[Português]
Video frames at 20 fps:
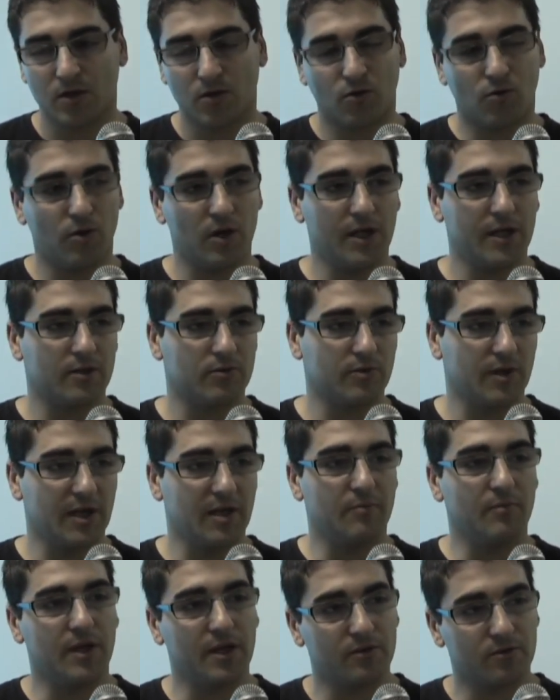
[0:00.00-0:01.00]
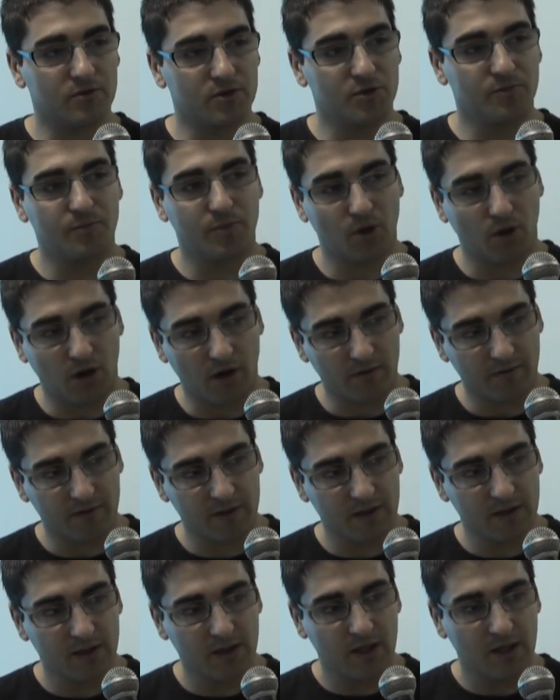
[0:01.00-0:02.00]
colhendo elementos de
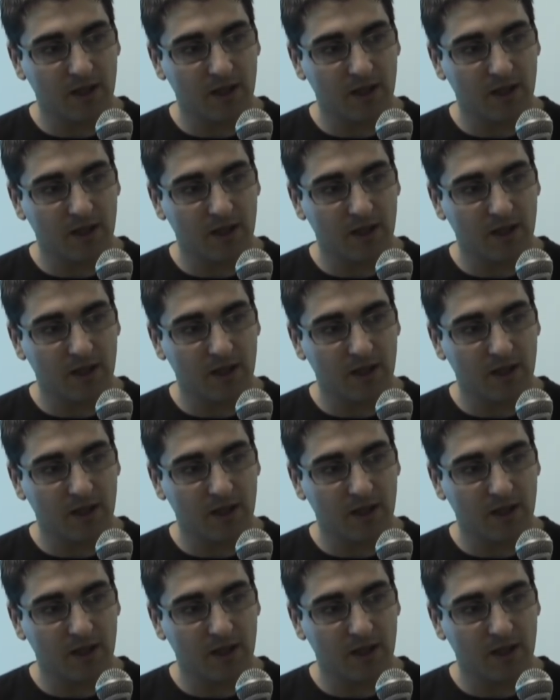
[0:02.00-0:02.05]
prova